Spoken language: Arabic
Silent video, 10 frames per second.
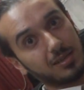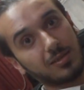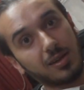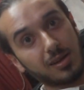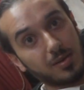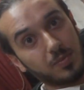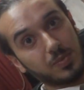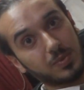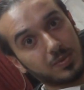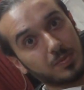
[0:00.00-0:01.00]
طرب
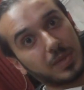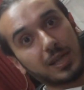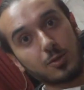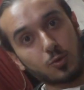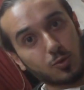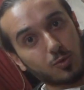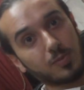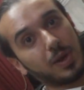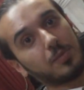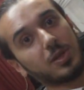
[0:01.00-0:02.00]
نعم. ام
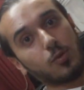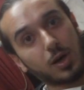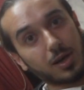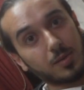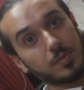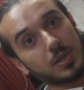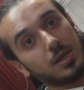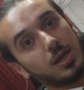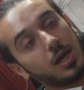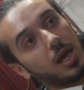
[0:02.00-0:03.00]
كلثوم عبد الوهاب
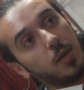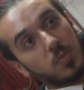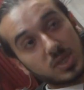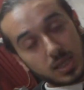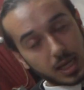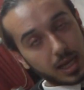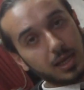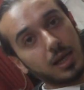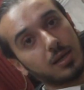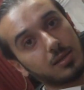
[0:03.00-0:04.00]
بمصر
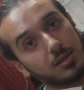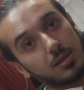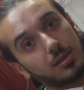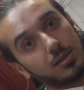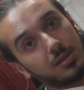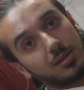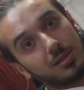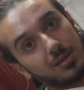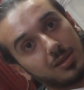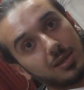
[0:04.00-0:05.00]
لهلا آه، يعني
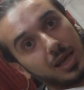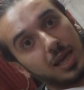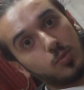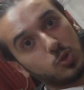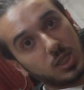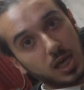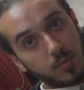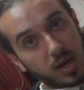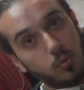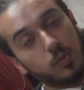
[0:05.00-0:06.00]
ماشي
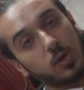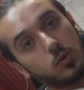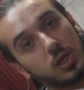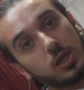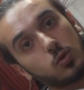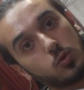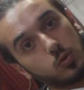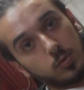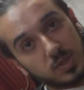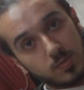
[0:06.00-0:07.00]
محبوبه هنيك
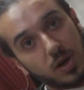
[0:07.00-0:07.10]
طرب